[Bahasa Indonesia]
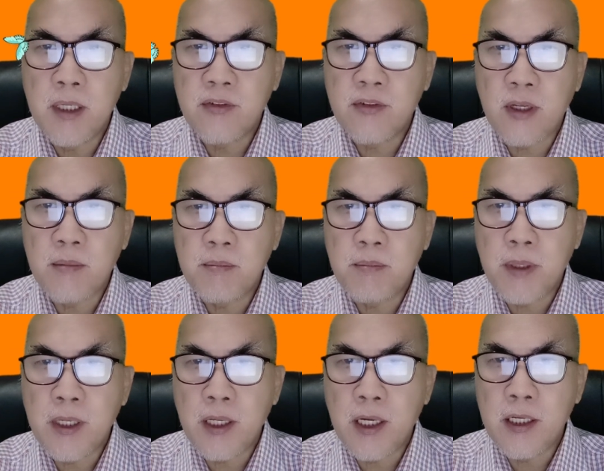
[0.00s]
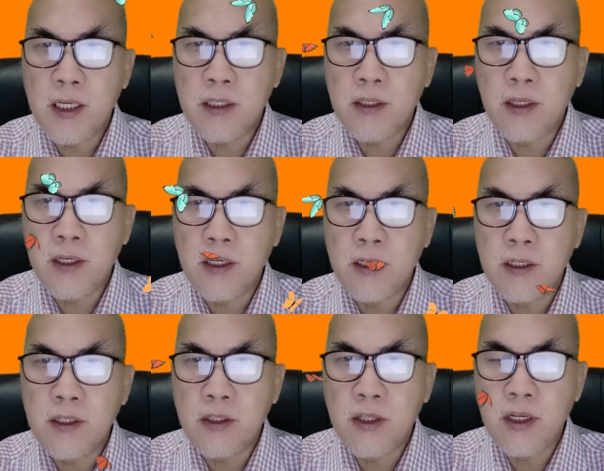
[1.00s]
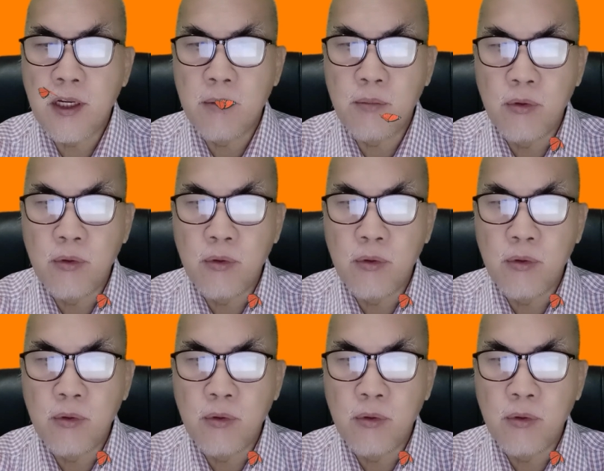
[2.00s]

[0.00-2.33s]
sampai ayat yang ke-30